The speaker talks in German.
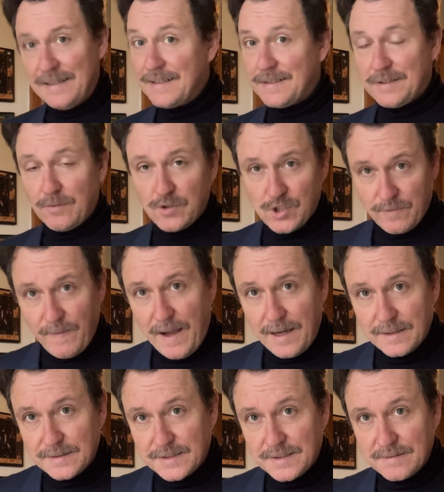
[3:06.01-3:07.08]
dass auch
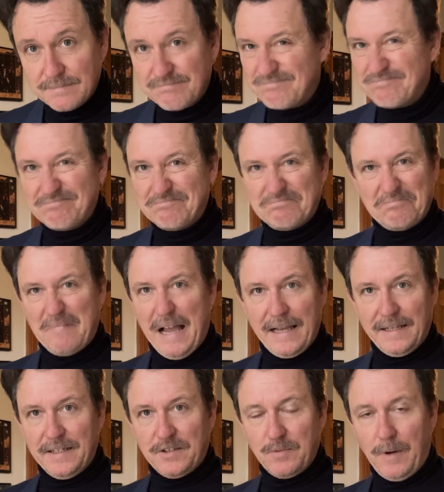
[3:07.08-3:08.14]
Schwarz
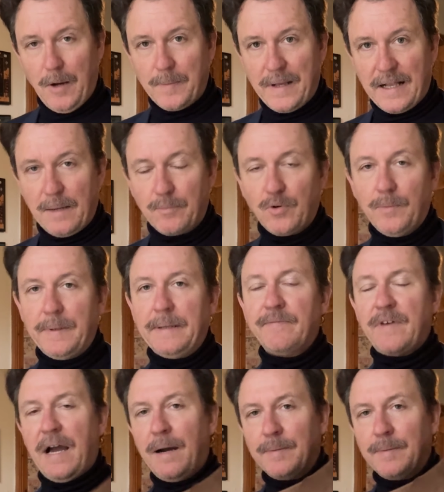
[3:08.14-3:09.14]
eigentlich überhaupt gar kein Problem wäre.